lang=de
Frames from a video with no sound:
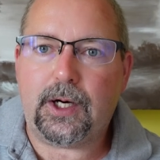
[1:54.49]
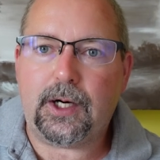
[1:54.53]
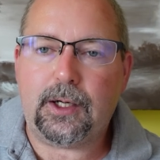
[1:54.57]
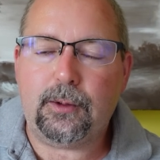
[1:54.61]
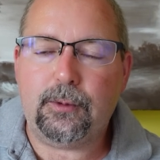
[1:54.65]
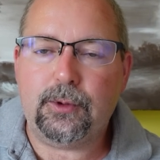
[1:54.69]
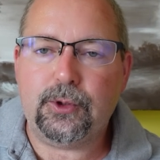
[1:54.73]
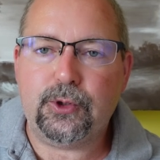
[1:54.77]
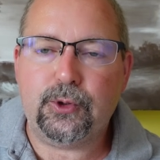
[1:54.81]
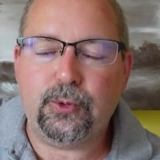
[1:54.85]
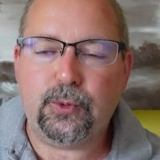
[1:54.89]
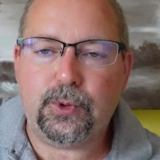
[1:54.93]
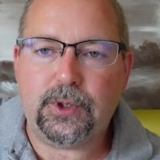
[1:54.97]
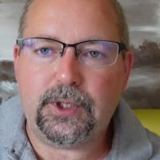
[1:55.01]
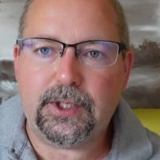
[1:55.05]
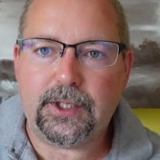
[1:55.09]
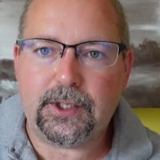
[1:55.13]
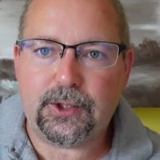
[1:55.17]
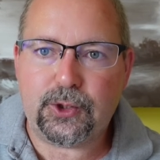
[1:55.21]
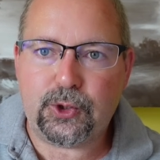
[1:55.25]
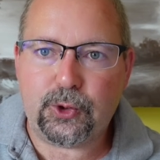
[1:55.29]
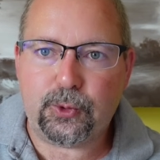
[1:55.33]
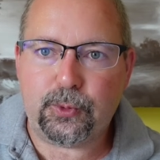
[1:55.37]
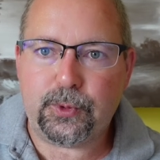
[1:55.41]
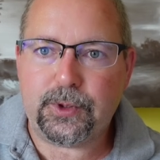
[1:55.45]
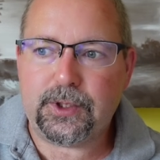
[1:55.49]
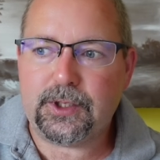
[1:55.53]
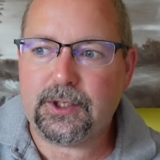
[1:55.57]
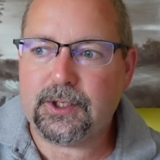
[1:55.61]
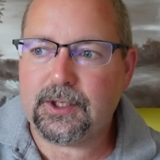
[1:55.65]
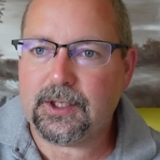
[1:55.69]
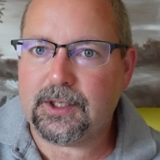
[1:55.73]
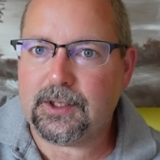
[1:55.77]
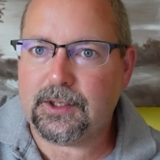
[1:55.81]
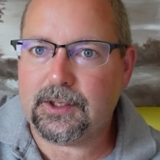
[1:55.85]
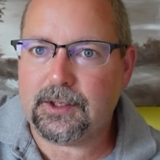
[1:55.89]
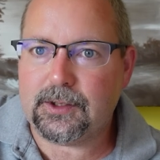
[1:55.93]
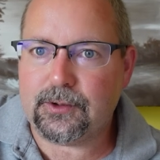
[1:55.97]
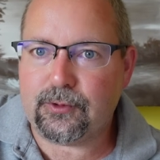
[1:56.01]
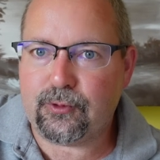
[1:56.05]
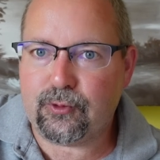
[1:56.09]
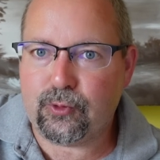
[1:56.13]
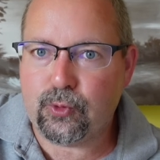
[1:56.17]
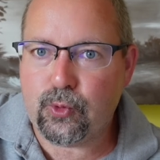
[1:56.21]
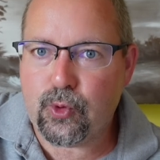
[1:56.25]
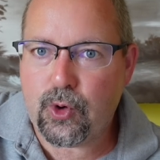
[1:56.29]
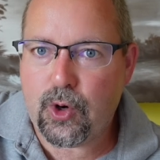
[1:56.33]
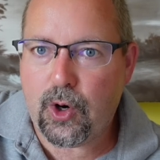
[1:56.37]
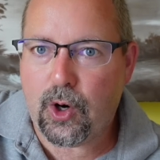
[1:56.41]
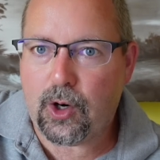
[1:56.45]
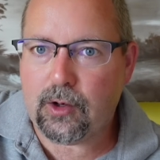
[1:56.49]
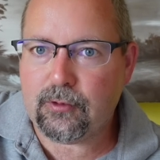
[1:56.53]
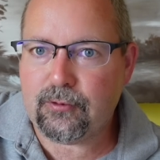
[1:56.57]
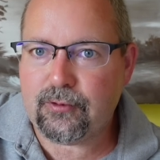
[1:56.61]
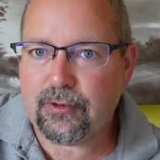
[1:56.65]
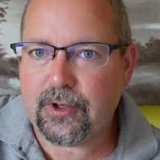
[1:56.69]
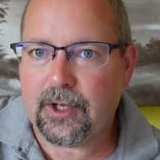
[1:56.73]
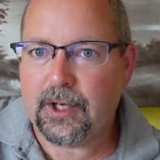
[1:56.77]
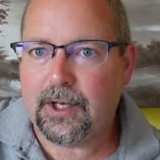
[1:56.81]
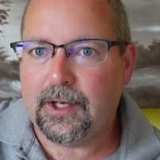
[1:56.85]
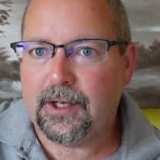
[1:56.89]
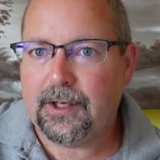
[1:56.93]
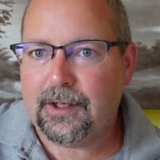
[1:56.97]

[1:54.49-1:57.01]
habe ich überlegt, ob ich äh, zukaufe.